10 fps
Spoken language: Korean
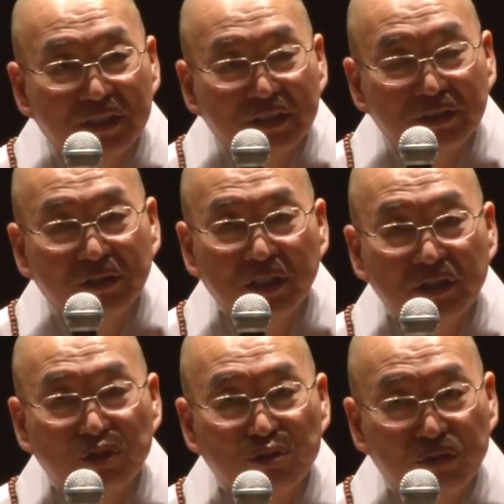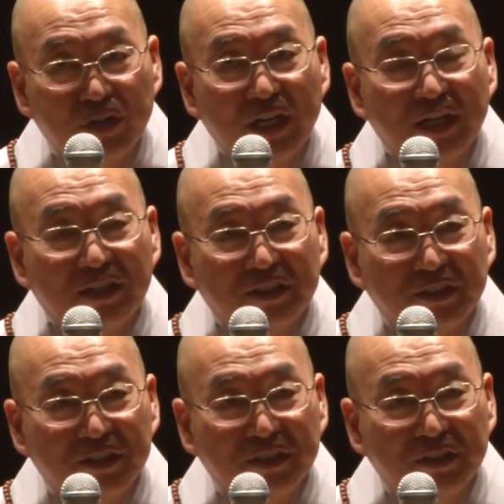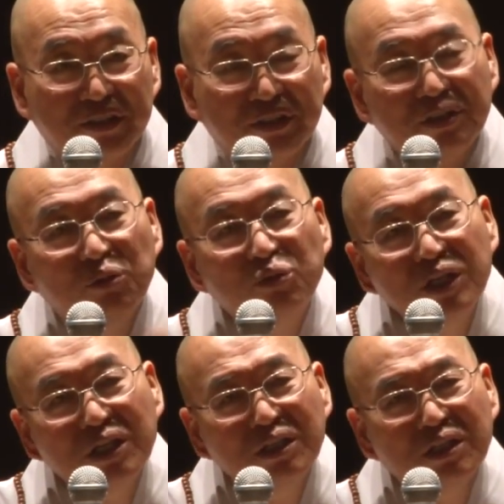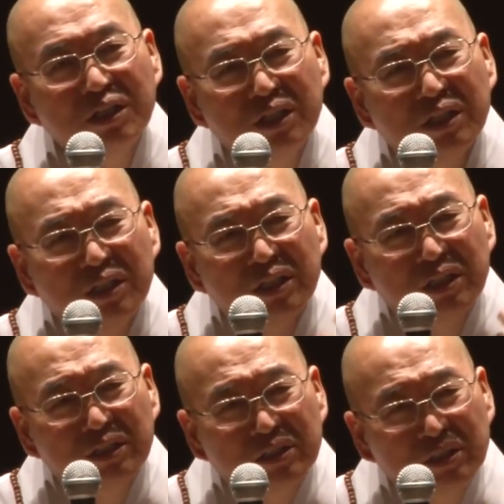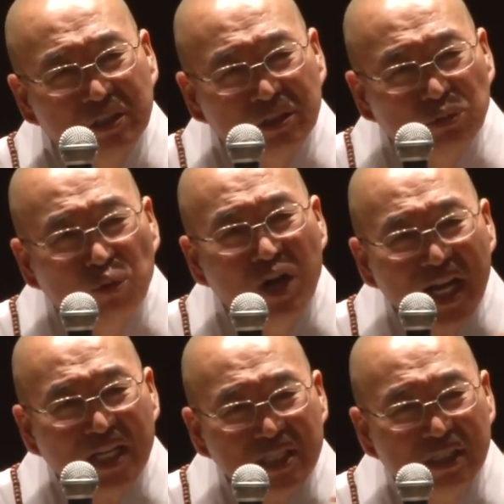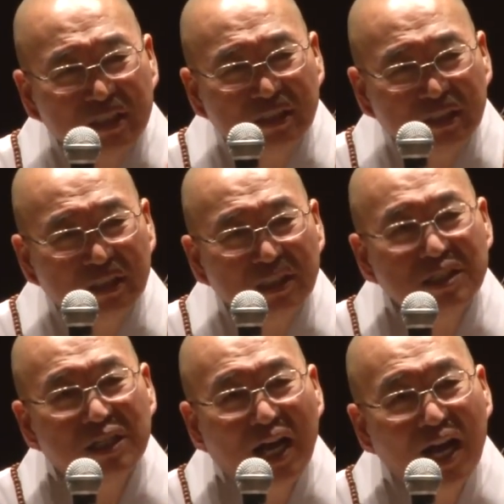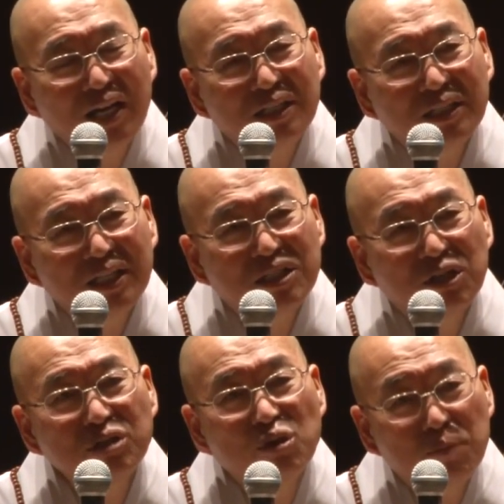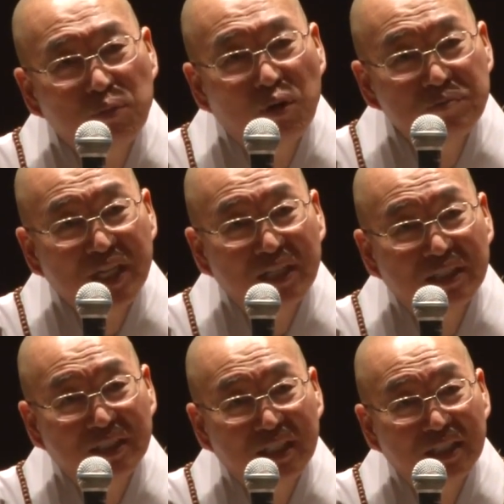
그게 이제 출가라는 거예요. 근데 우리는 굴레가 싫어서 뛰쳐나가는데 더 좋은 보금자리를 찾아